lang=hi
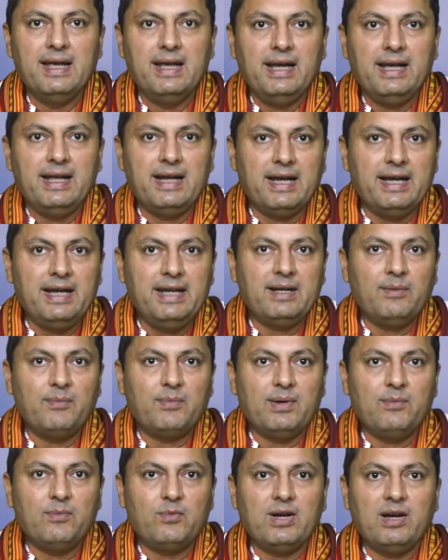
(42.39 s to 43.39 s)
ईरानी कप
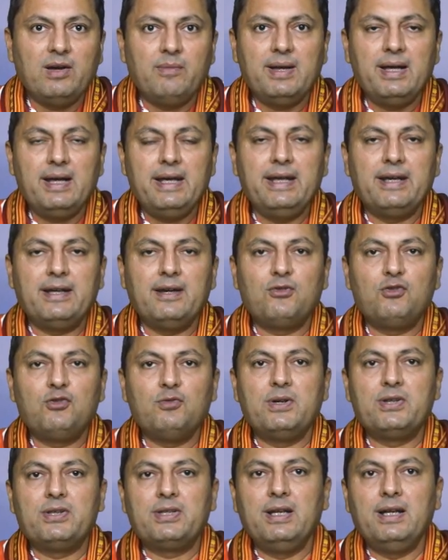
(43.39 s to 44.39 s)
का मुकाबला एक
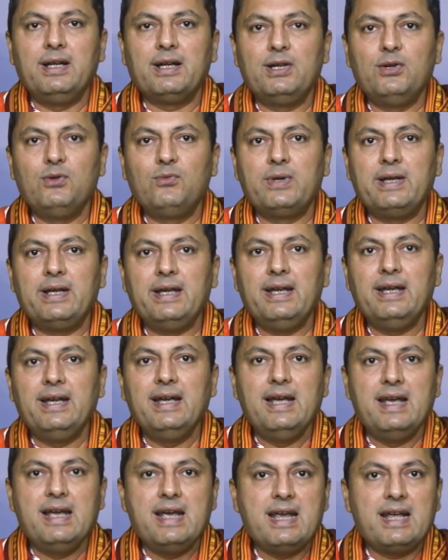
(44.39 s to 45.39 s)
अक्टूबर से लखनऊ के
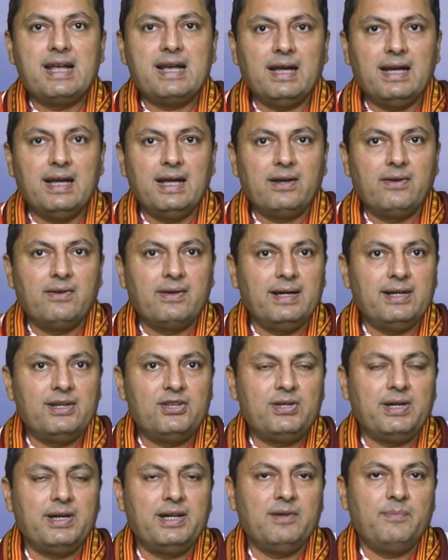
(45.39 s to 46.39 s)
इकाना क्रिकेट
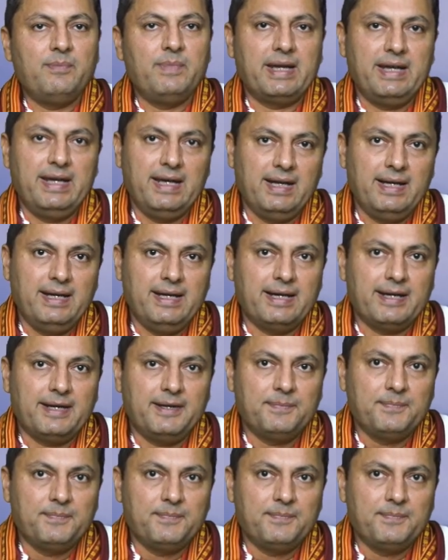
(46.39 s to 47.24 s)
स्टेडियम में खेला जाएगा